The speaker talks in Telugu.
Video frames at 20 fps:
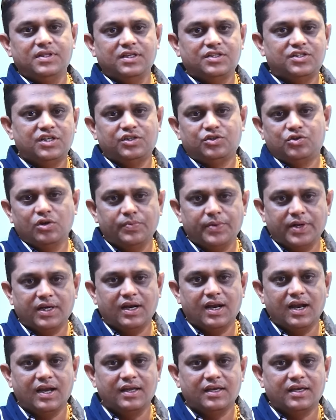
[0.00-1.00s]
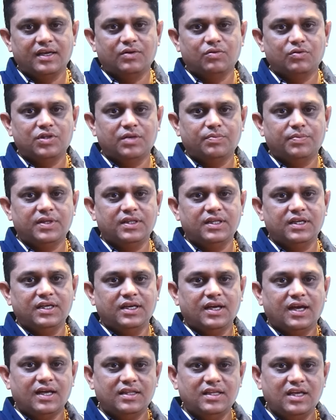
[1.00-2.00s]
మధ్య చిచ్చులు పెట్టడానికి కొంతమంది
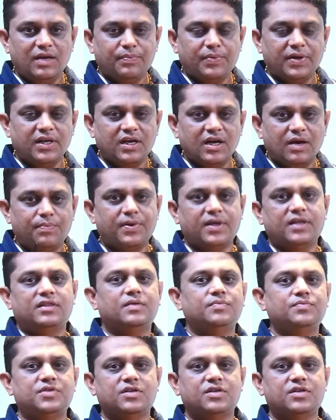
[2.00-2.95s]
అదే పనిగా ప్రయత్నం